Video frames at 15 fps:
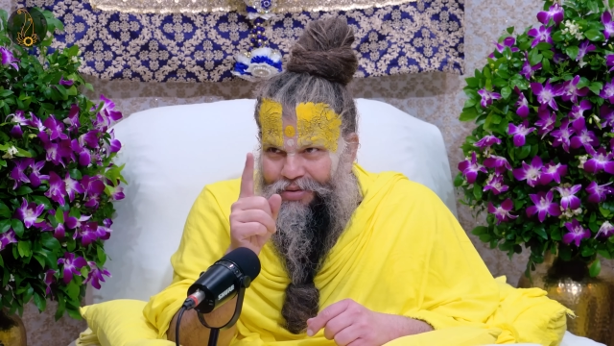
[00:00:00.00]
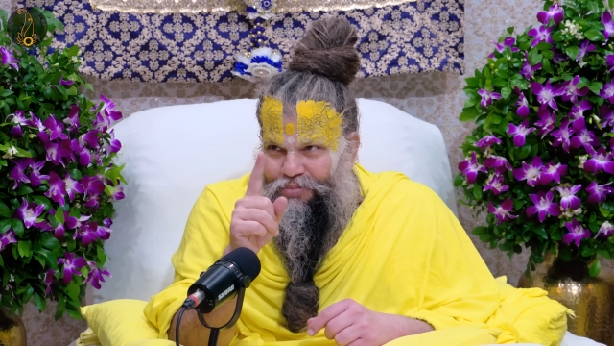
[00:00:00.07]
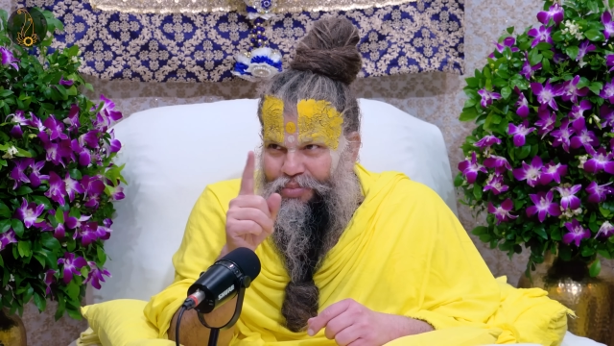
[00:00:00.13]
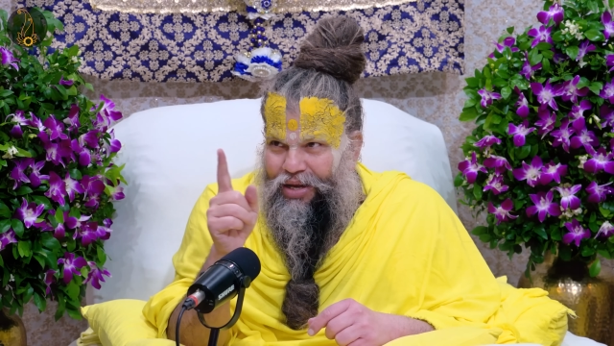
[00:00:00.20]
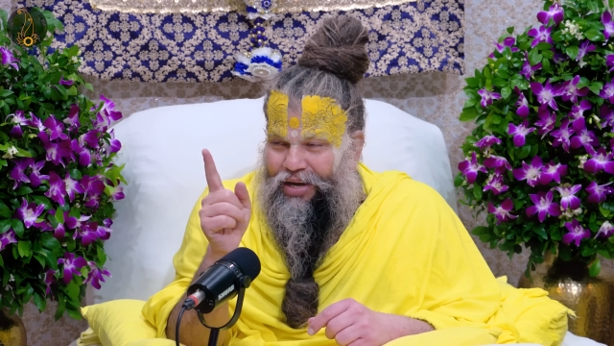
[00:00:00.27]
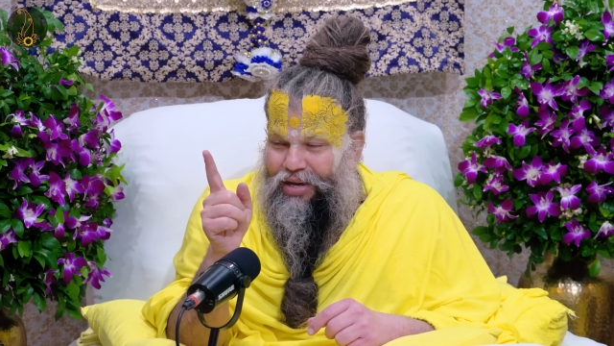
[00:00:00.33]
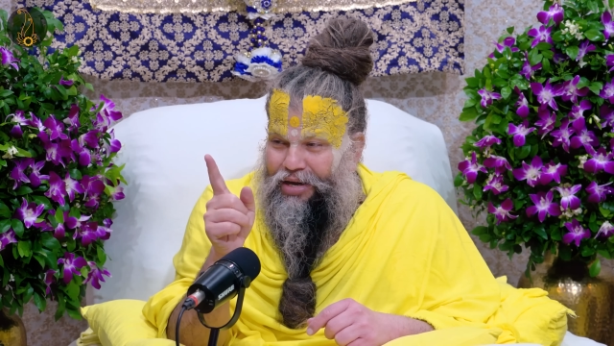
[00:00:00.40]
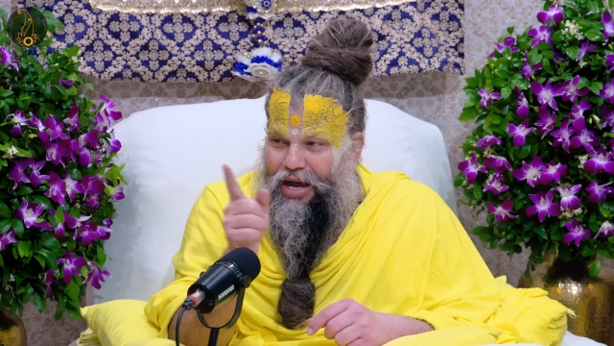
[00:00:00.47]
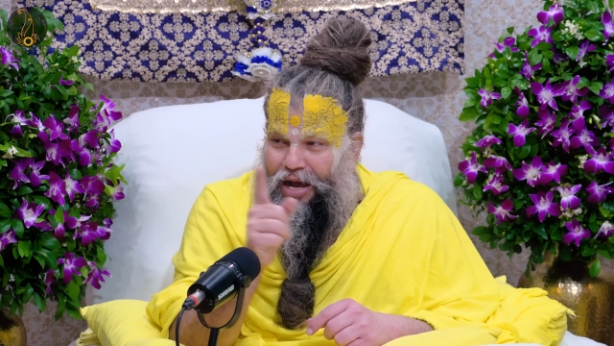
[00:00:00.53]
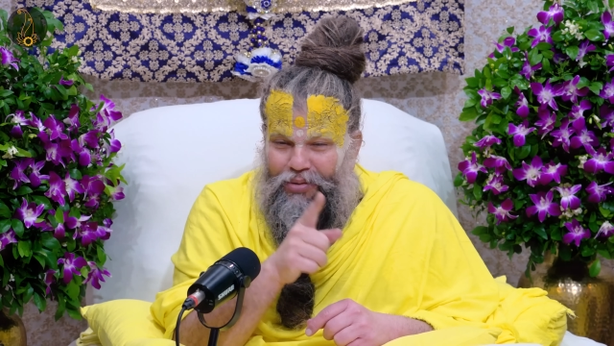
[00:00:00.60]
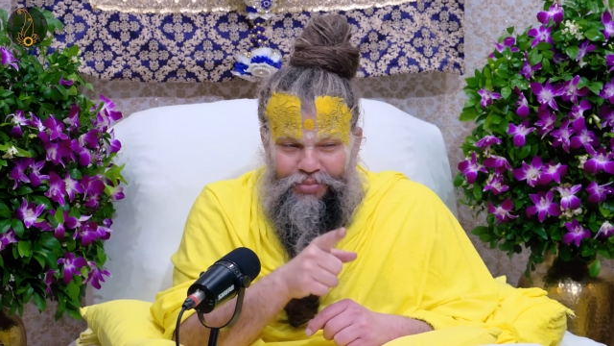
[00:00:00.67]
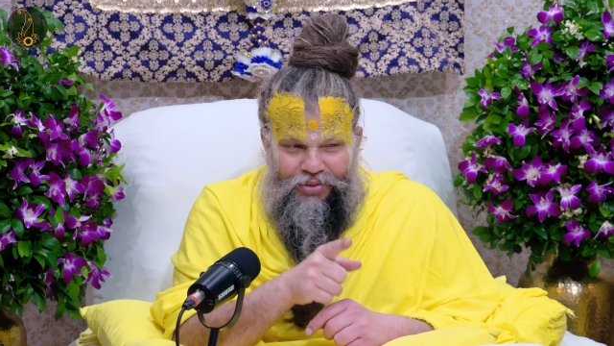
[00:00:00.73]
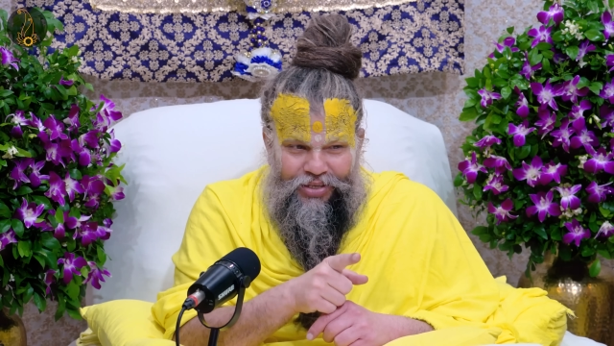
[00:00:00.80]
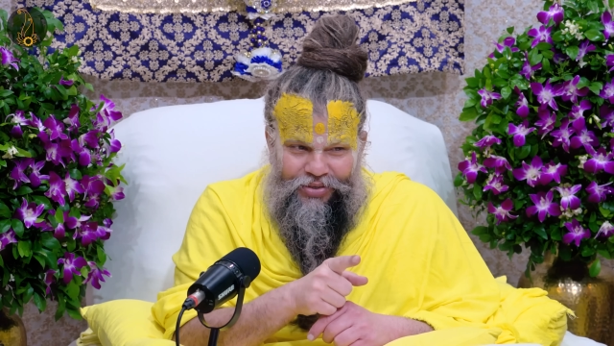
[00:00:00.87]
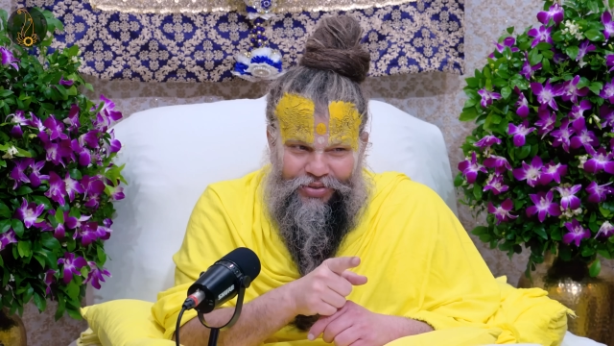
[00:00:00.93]
पहले
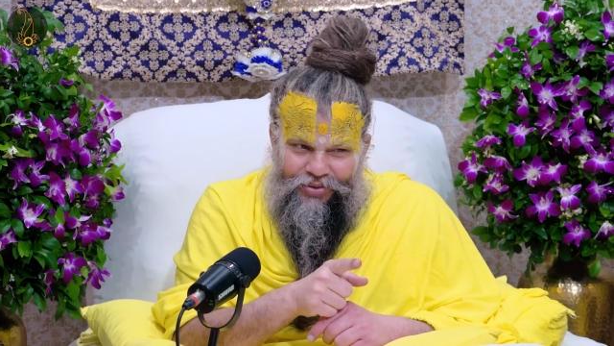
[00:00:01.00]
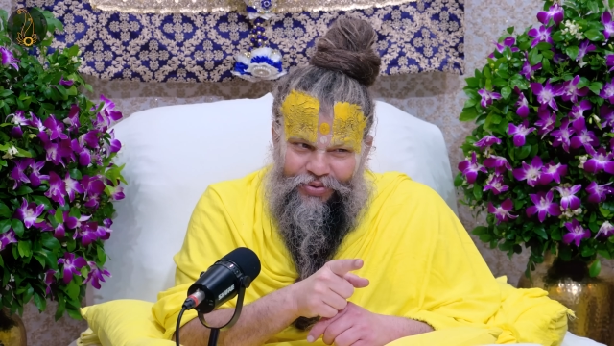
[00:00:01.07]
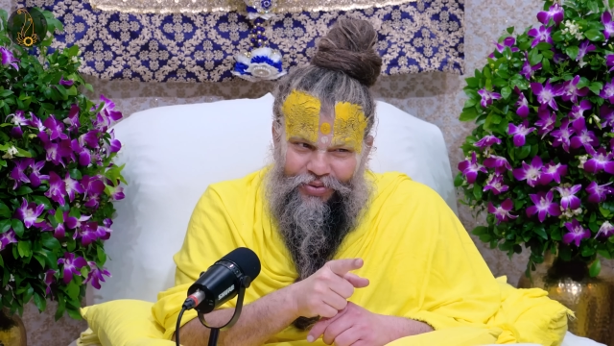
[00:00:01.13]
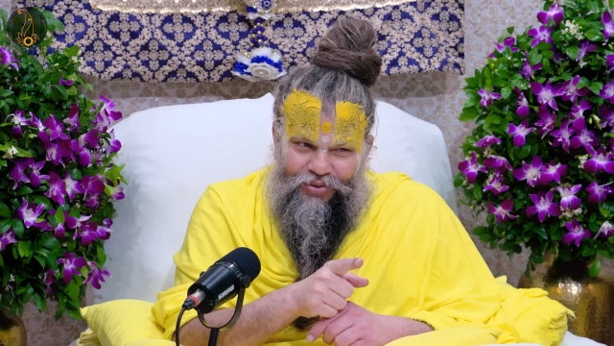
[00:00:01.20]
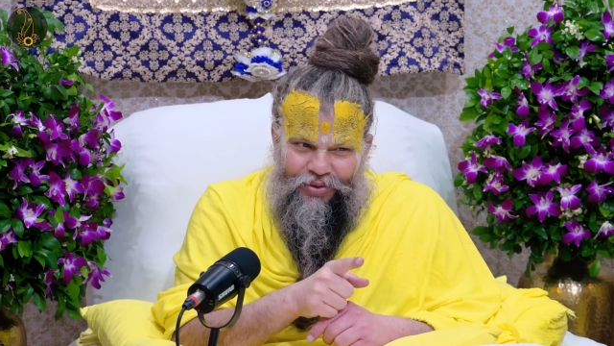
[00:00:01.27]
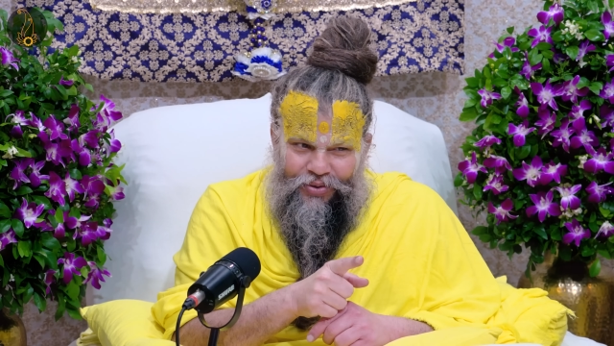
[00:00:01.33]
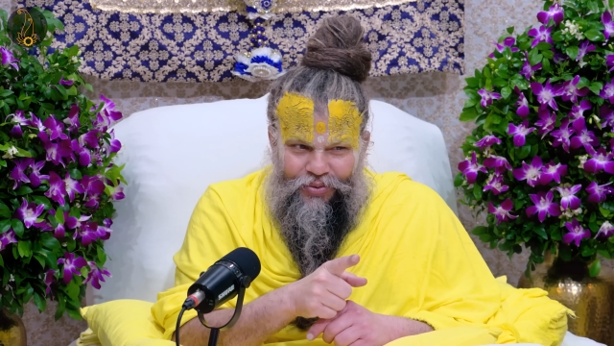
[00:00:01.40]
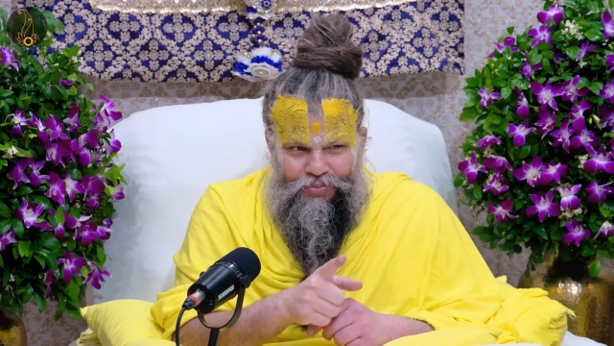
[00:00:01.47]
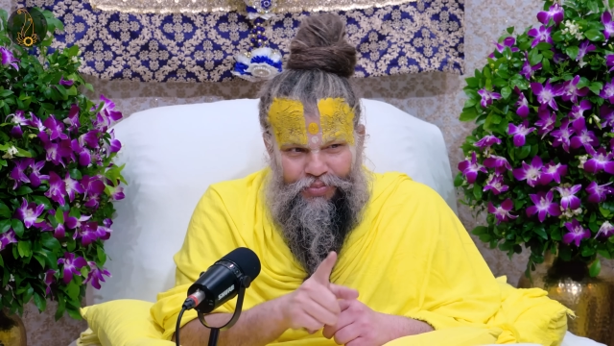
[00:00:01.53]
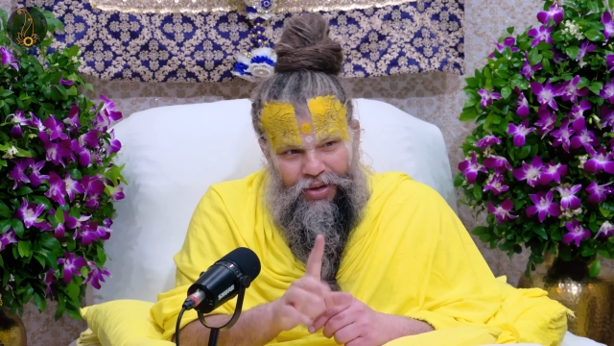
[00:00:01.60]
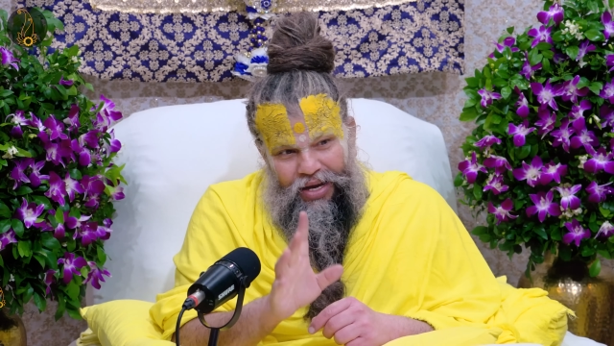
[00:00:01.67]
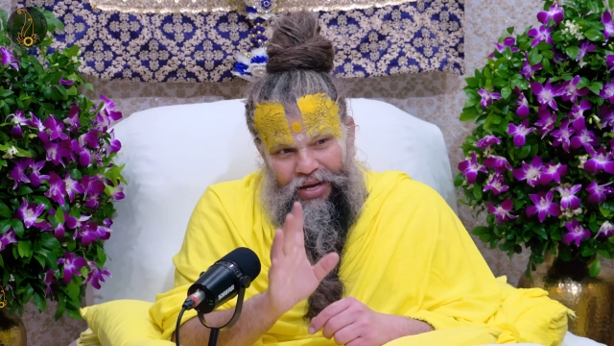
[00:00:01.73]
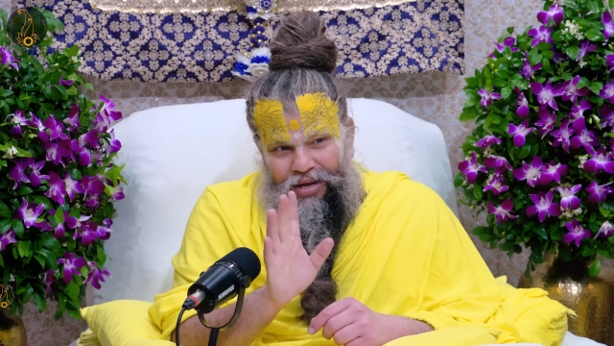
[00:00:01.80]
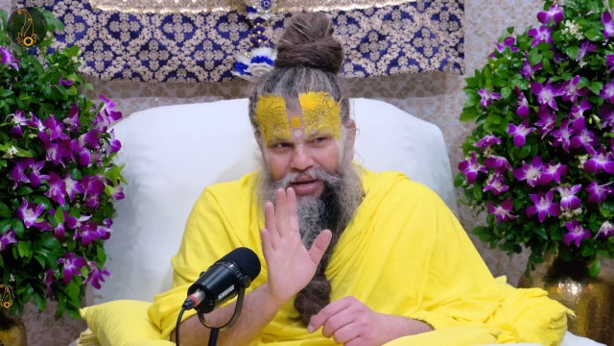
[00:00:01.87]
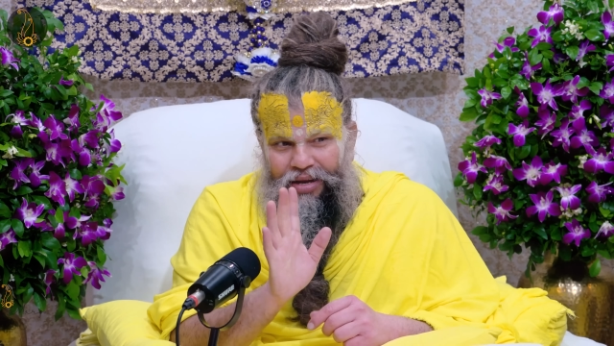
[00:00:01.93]
नाम से शुरू करो
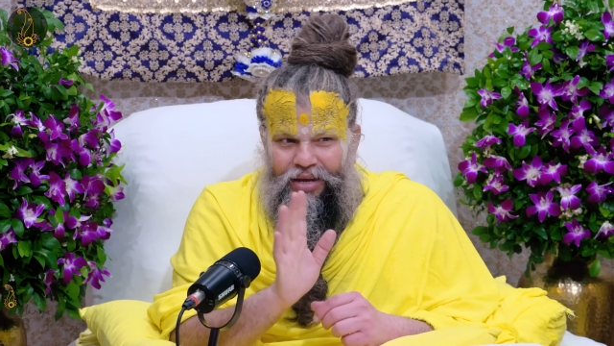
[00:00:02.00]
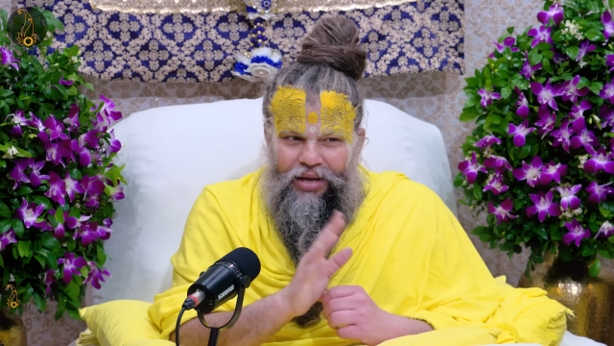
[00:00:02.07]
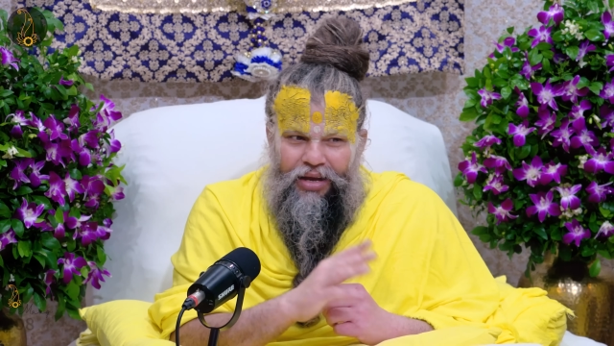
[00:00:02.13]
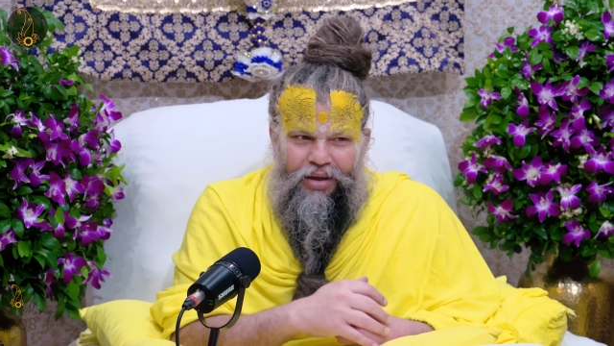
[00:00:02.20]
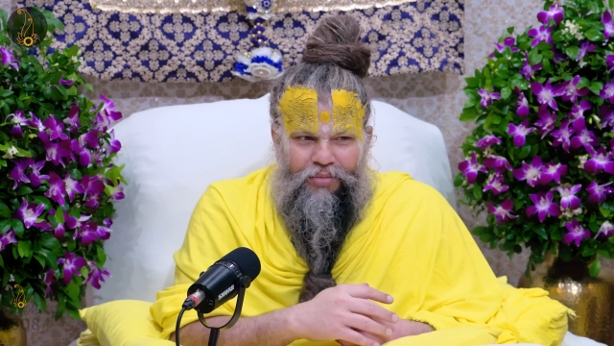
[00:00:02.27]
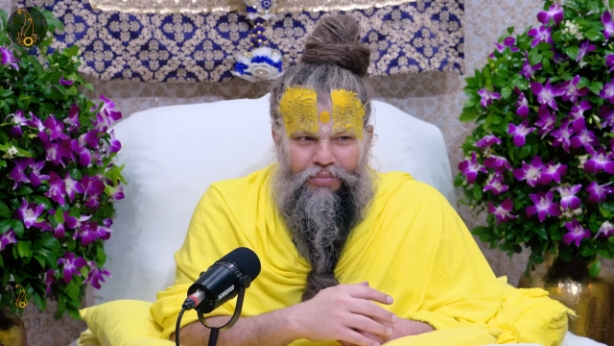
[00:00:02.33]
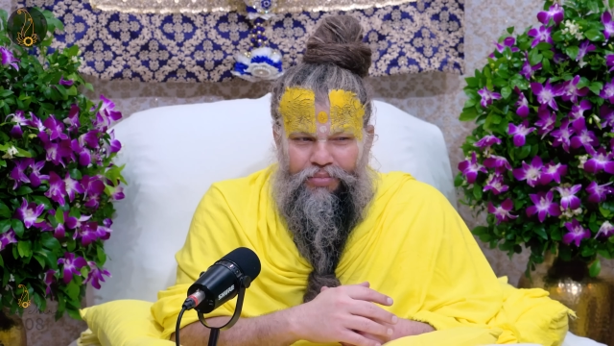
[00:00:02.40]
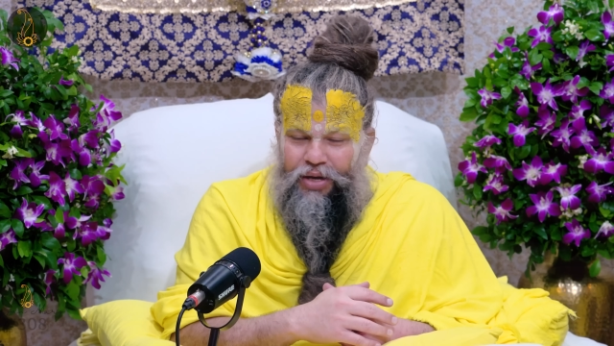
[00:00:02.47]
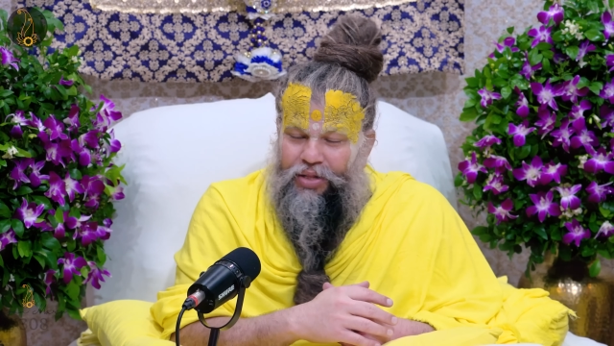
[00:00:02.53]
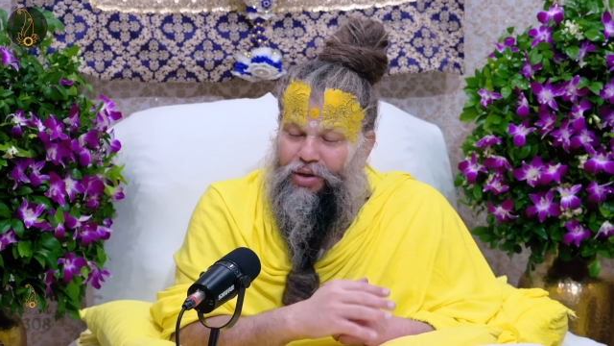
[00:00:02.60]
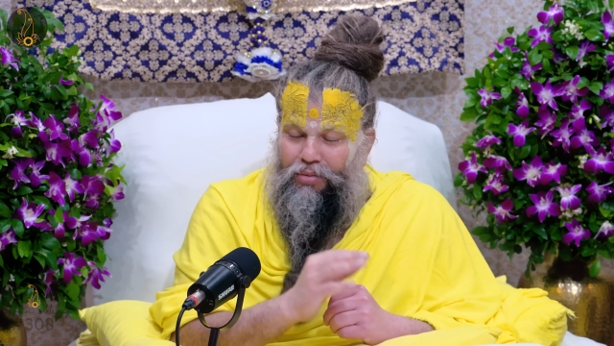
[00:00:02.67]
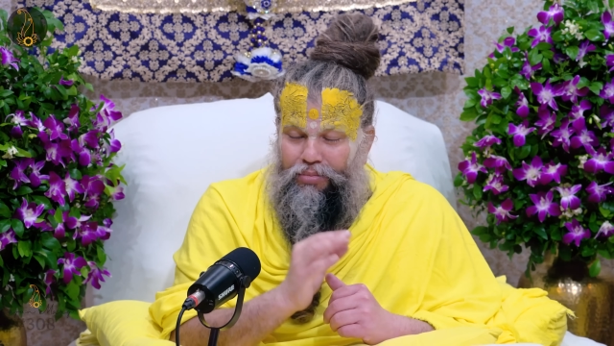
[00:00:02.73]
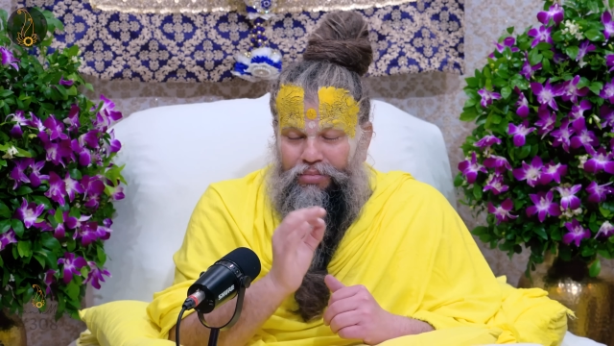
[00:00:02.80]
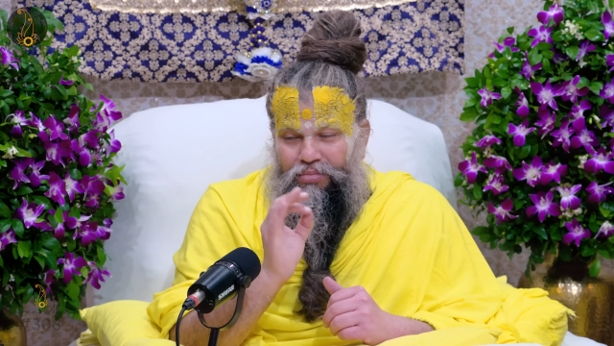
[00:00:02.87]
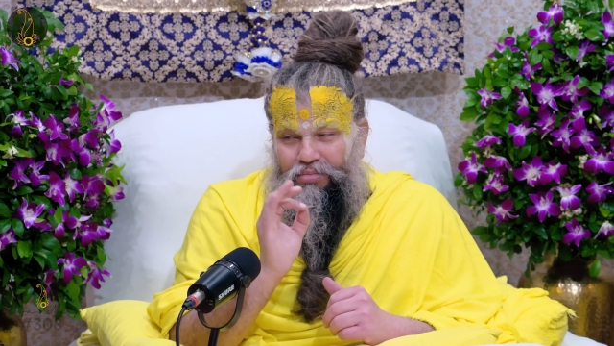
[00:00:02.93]
पहले
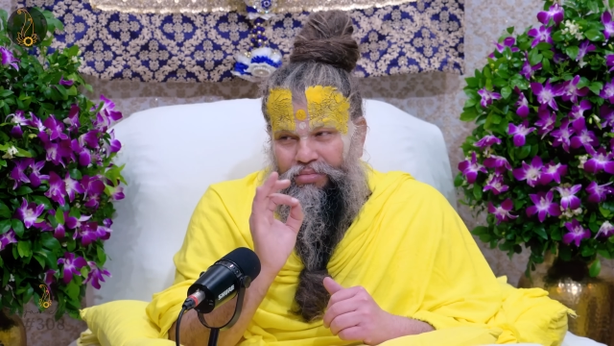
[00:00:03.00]
प्रथम